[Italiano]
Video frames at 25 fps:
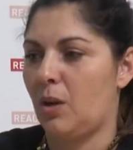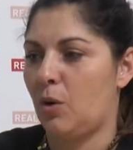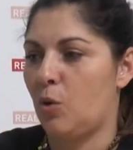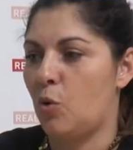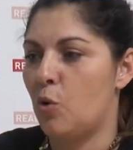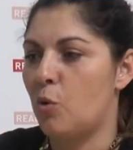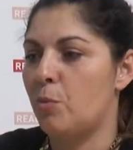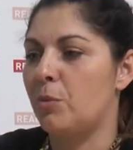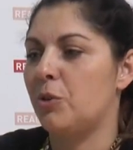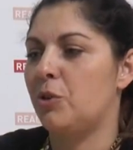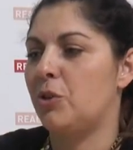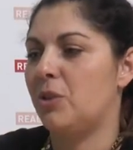
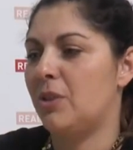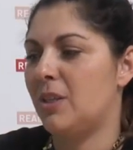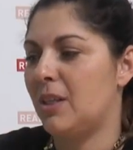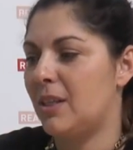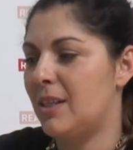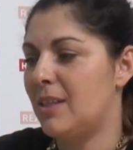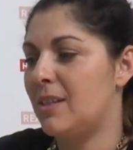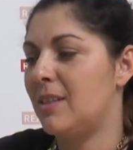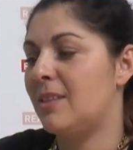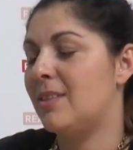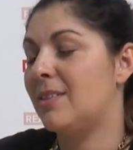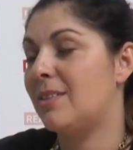come
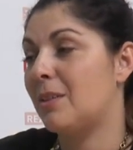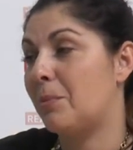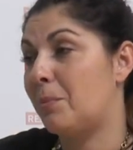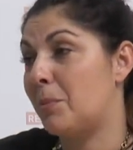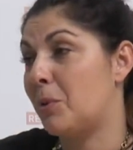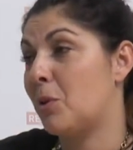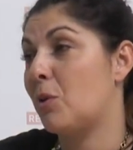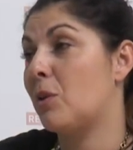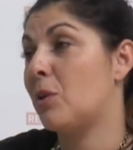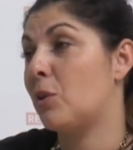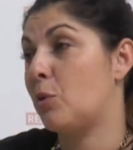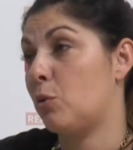generalista
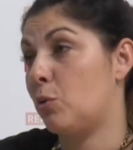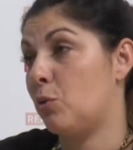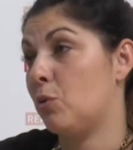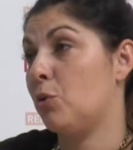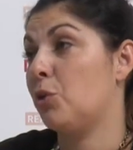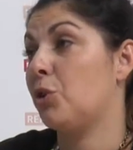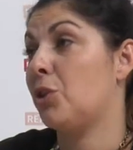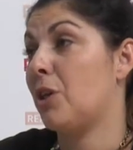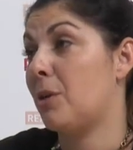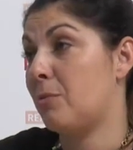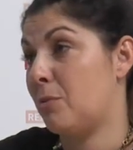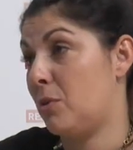però
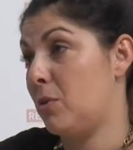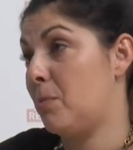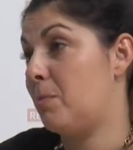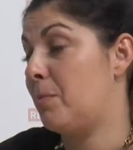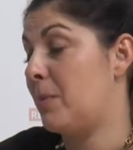riconosciamo il